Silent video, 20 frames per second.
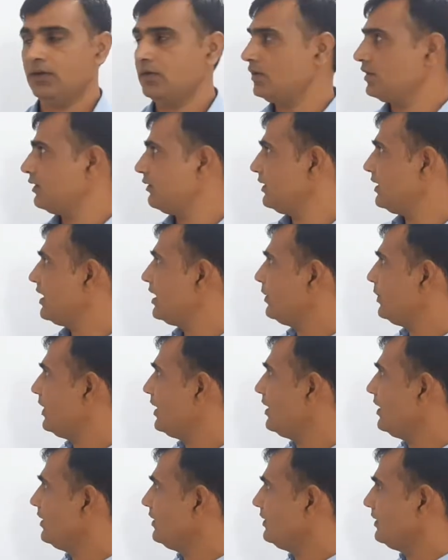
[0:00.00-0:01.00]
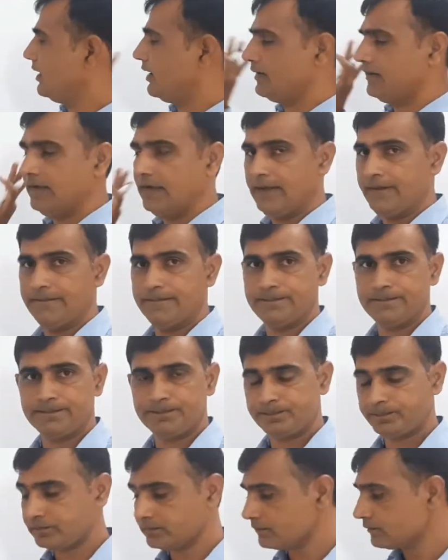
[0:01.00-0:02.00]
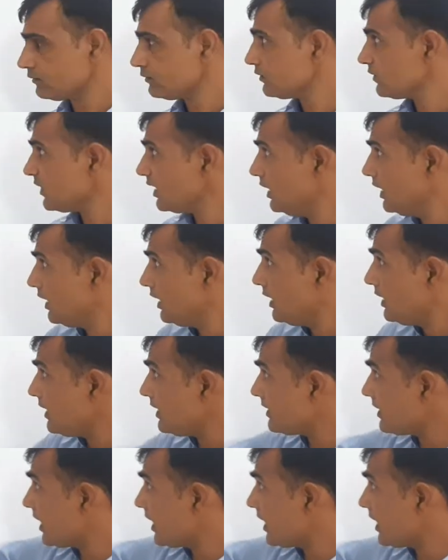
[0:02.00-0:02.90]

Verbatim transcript: जो संविधान में दर्ज है इस